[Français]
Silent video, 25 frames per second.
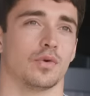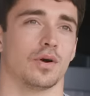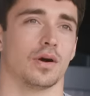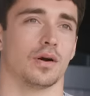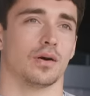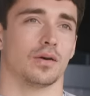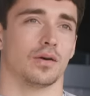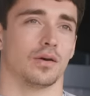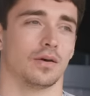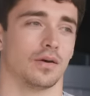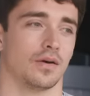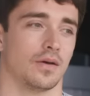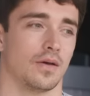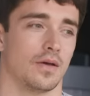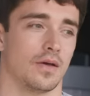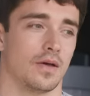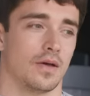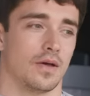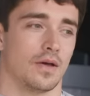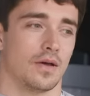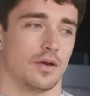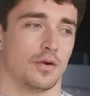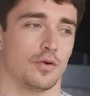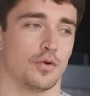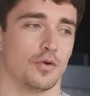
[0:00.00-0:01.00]
voir
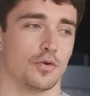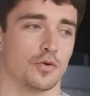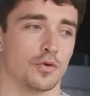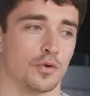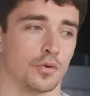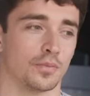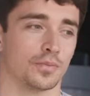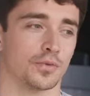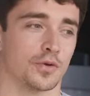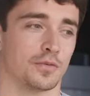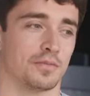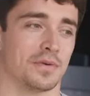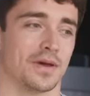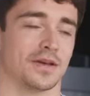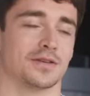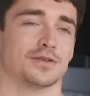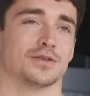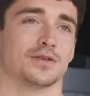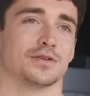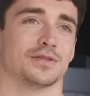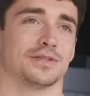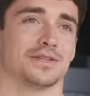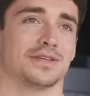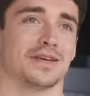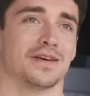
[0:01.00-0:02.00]
le nombre de
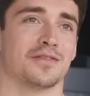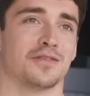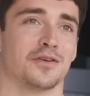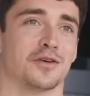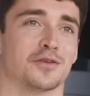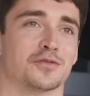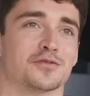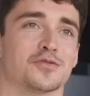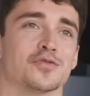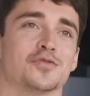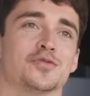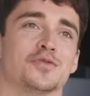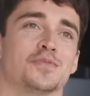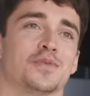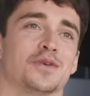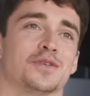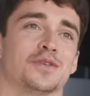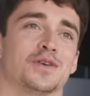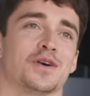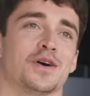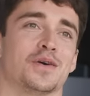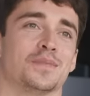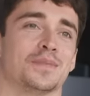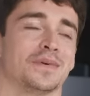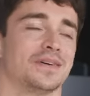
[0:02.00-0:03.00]
personnes qu'il y avait en dessous du
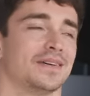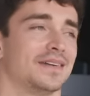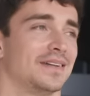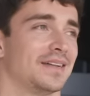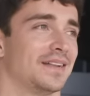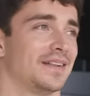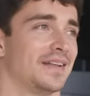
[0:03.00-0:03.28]
podium,